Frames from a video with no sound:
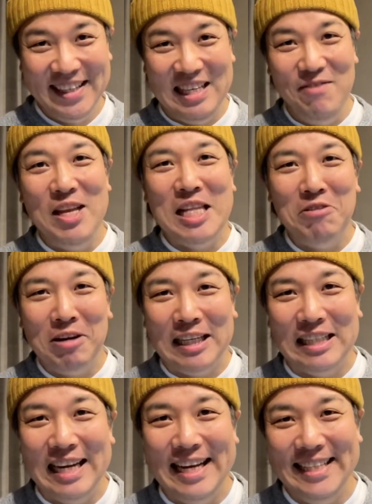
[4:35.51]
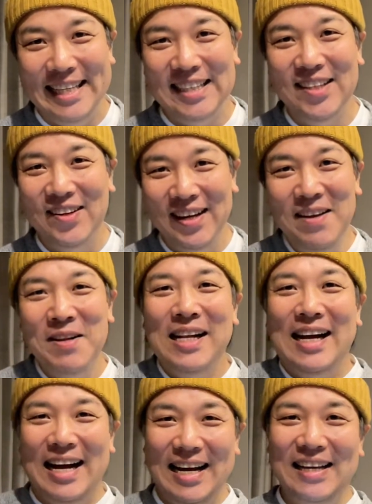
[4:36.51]
決めてるわけじゃないんですけどね
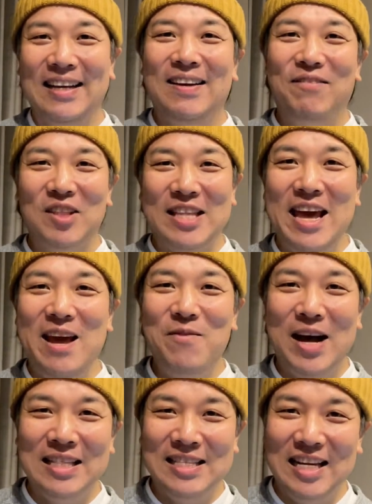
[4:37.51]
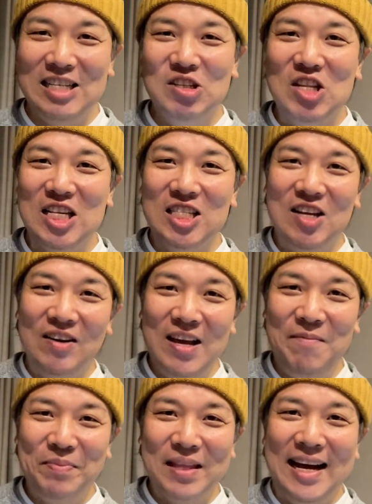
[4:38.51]
はいもう定番ゼリフですよ
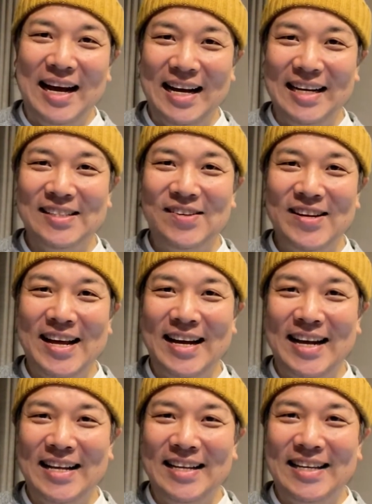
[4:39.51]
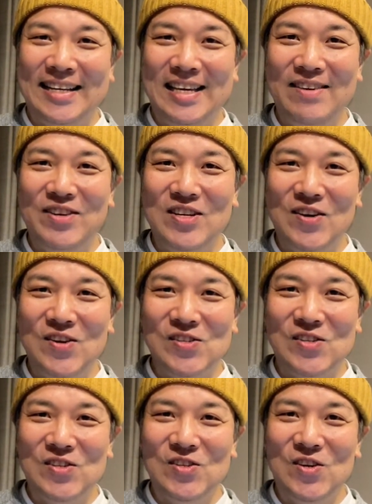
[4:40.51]
ねはいそんな日々を
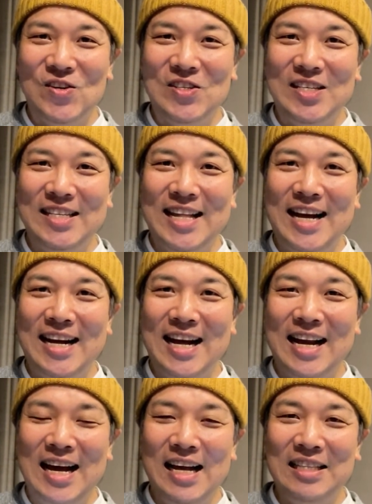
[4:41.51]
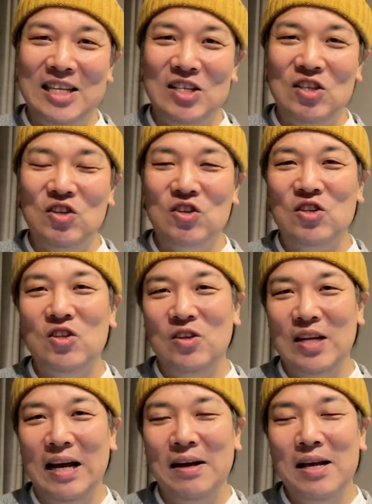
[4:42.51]
過ごしながら二十
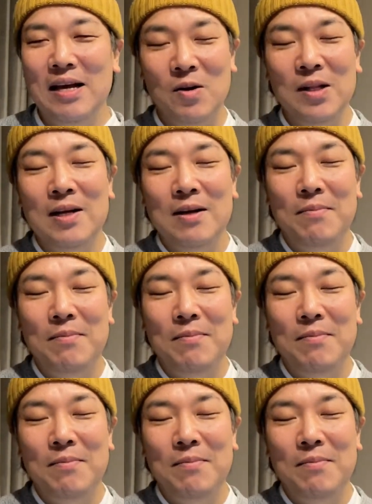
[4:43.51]
数年を、